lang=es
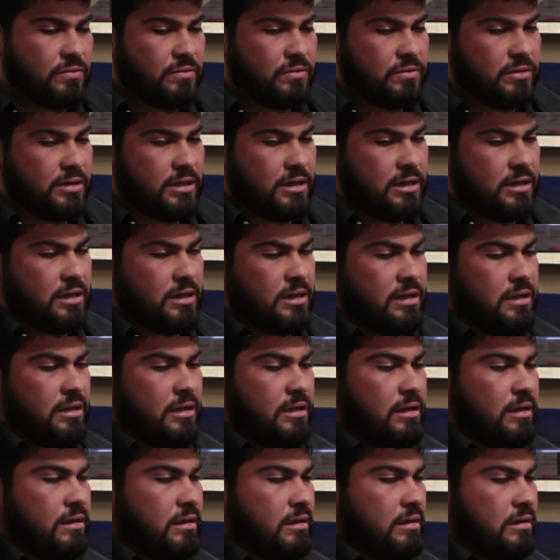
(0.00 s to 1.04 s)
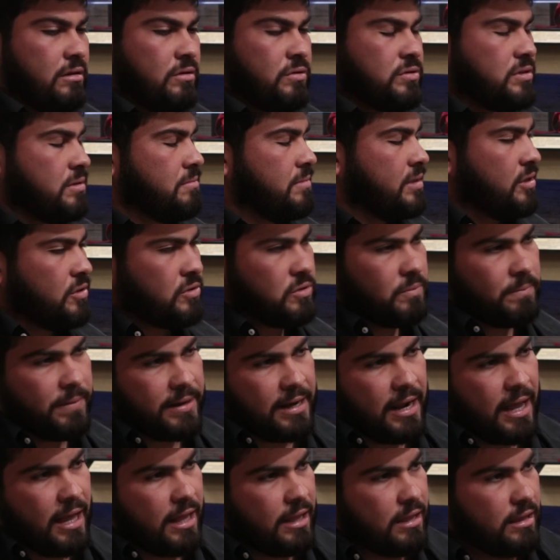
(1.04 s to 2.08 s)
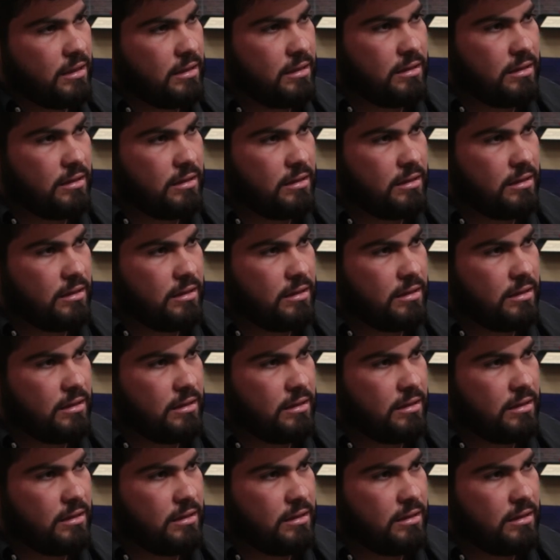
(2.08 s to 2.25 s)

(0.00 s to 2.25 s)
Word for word: no tiene, no es envidioso para nada.